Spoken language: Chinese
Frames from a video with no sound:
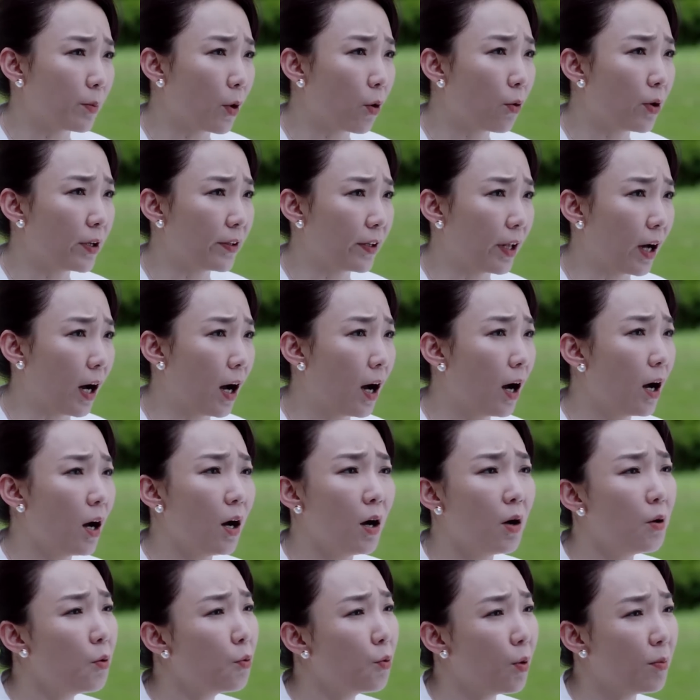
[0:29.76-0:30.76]
什么混呢？
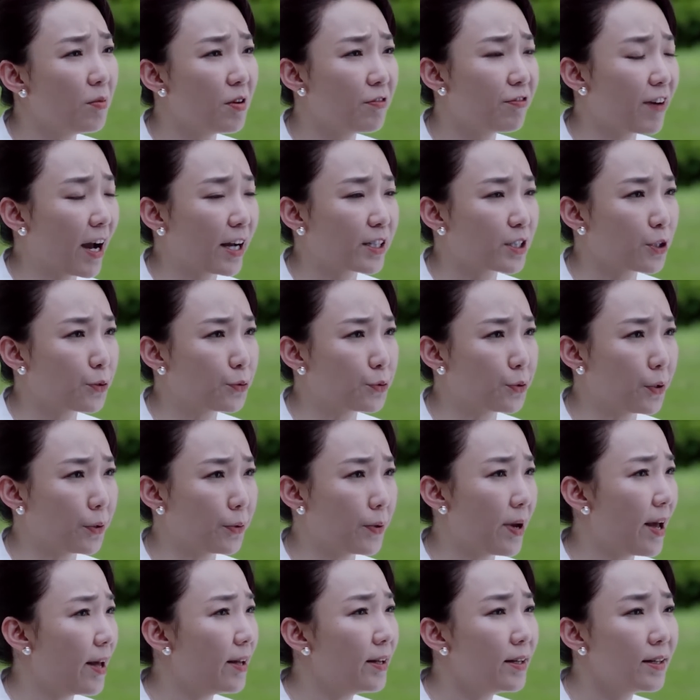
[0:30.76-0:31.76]
我们法政
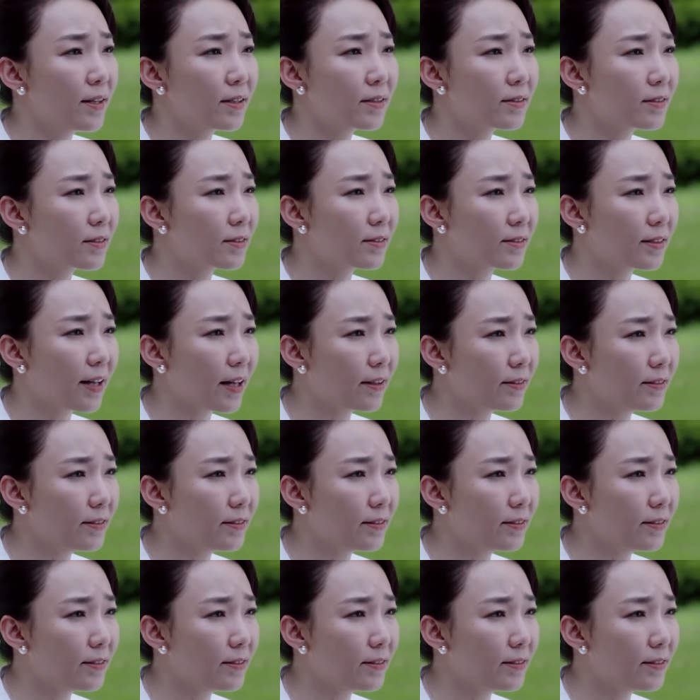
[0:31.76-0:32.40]
学院。三